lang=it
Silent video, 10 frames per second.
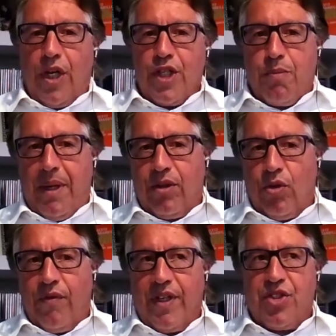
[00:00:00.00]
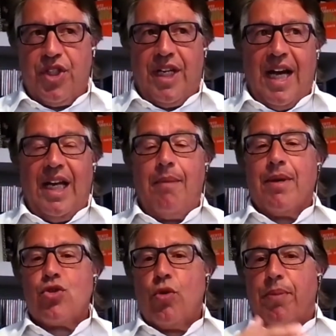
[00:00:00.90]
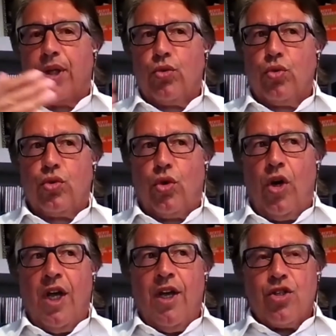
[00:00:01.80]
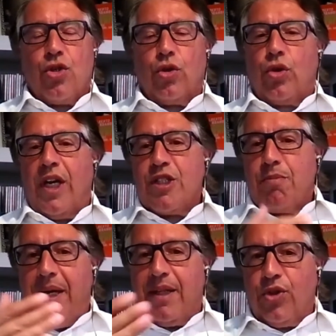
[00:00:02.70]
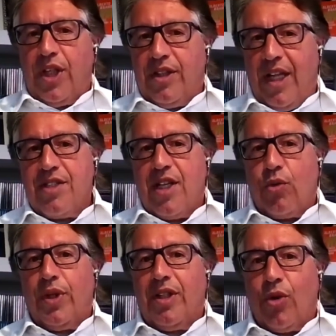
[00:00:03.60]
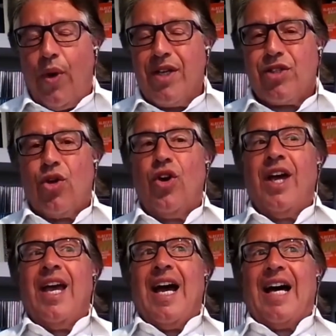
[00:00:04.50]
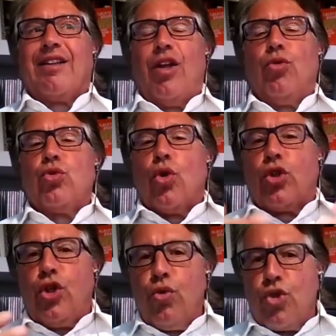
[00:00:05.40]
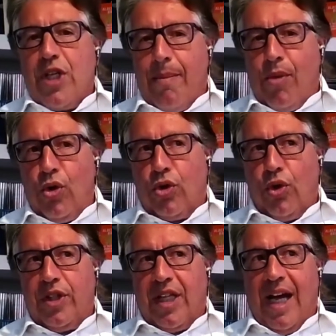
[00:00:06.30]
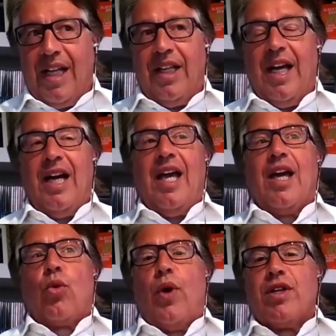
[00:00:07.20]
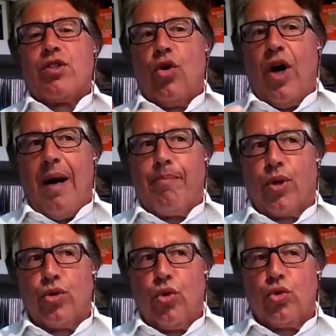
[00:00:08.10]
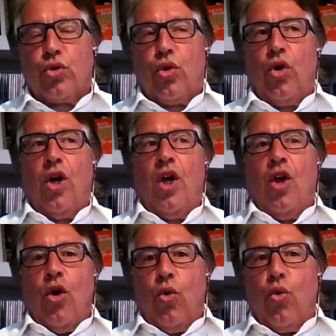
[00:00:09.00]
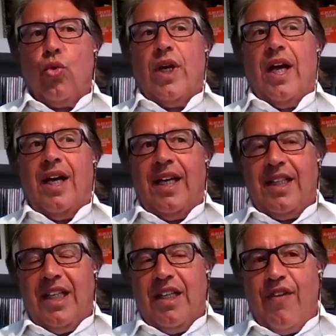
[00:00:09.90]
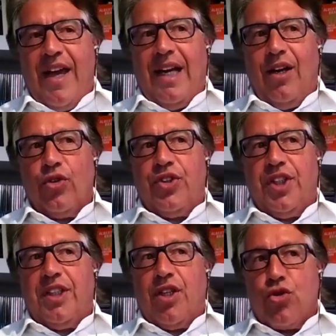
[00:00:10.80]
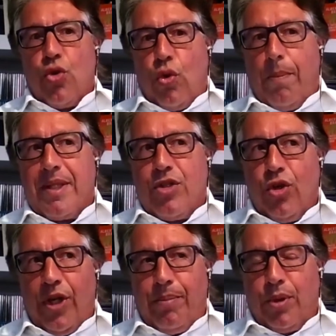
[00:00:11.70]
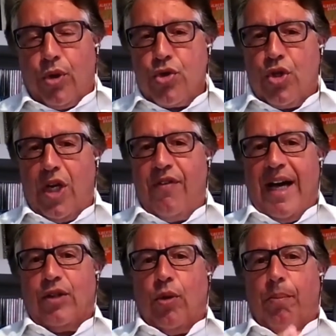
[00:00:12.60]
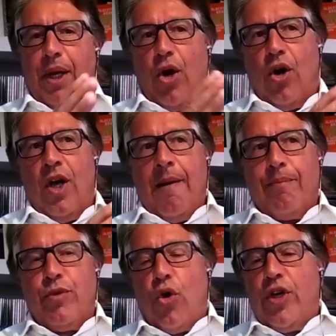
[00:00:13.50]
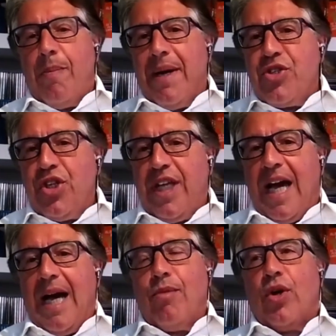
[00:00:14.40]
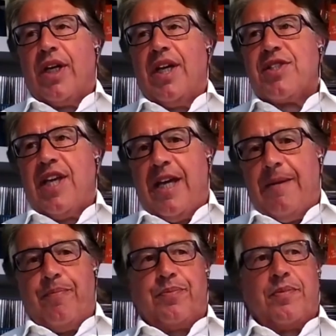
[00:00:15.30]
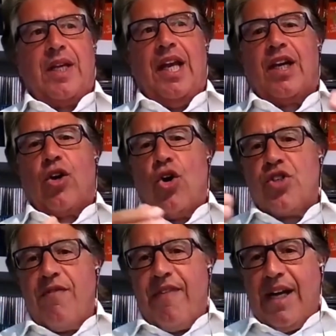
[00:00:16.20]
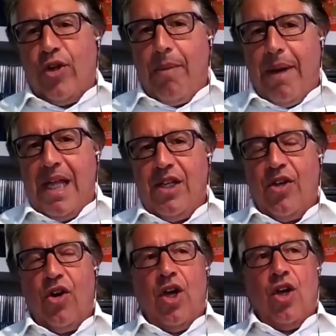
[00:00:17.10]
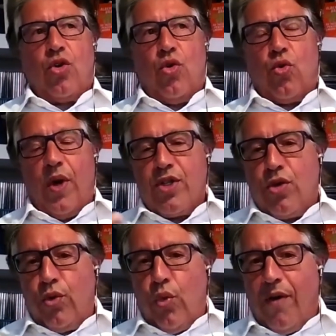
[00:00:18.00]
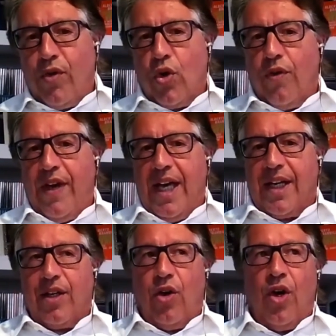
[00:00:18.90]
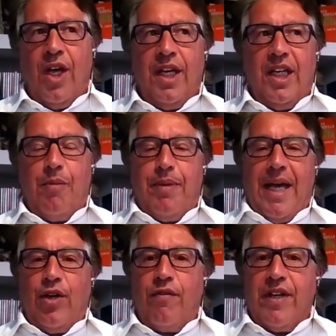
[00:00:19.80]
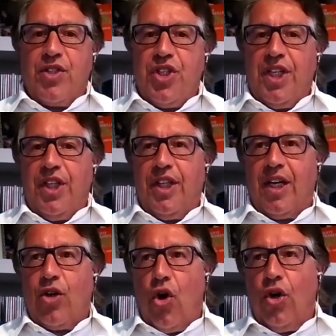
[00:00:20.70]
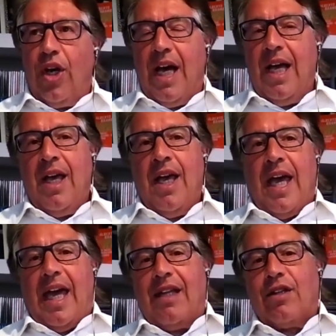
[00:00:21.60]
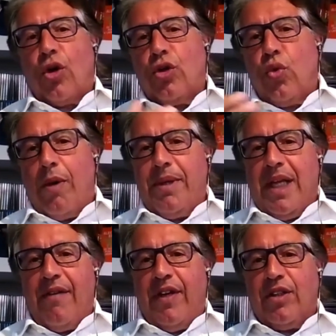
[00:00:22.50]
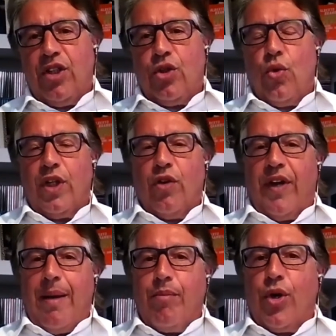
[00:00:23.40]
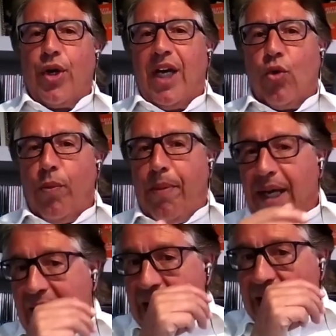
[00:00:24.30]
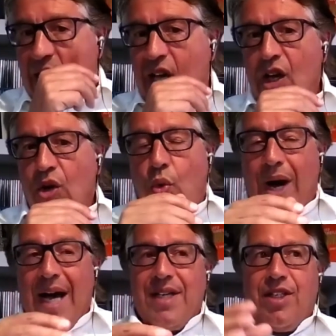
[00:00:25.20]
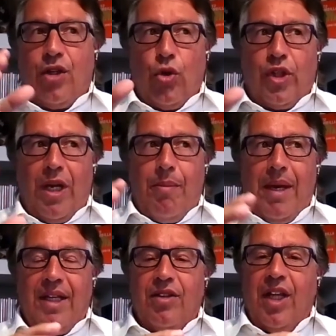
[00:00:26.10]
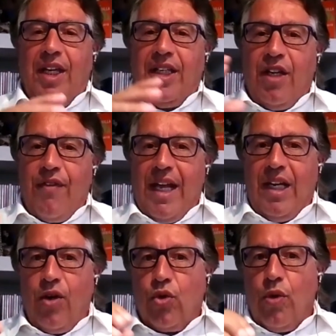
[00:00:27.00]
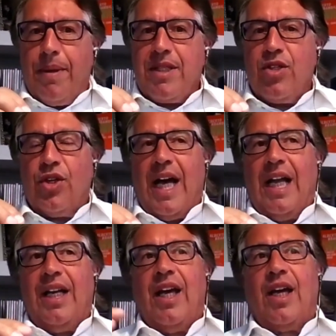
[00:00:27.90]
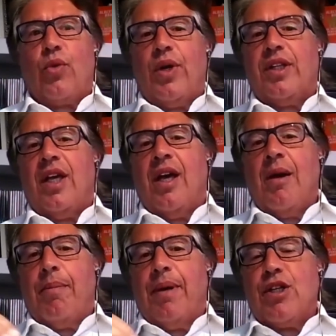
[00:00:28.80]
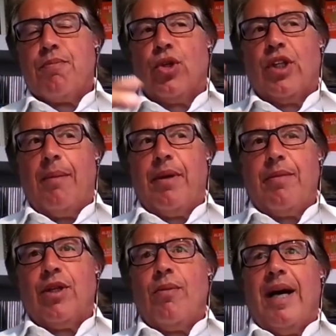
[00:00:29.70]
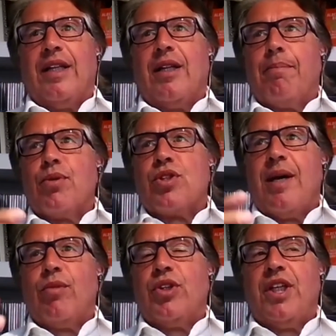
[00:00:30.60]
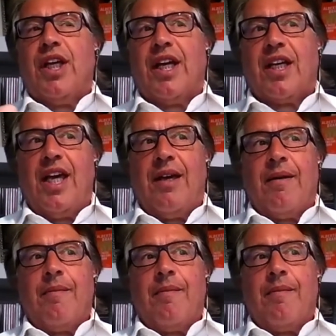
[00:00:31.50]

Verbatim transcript: l'aspetto vaccinale ma soprattutto sotto l'aspetto dei test e quindi questo ha tenuto chiusa molto l'Italia e questo ha prodotto un livello di disoccupazione piuttosto elevato. Però noi immaginiamo Sappiamo che se le cose vanno meglio con questo nuovo governo, il piano vaccini decolla, entro il 2022 dovremmo recuperare quasi totalmente i livelli occupazionali e quindi per rispondere alla prima domanda possiamo dire che